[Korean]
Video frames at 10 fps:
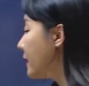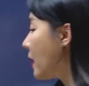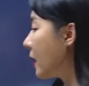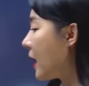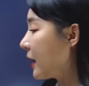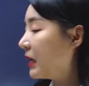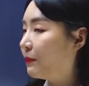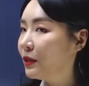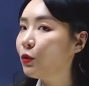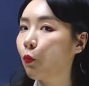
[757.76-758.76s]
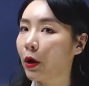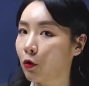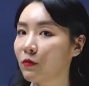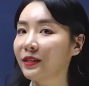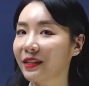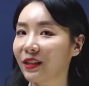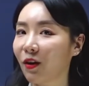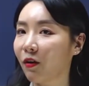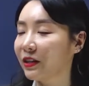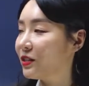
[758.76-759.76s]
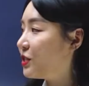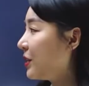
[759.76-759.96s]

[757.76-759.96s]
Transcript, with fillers: 나 가끔은 외로움을 느껴 이 뜻이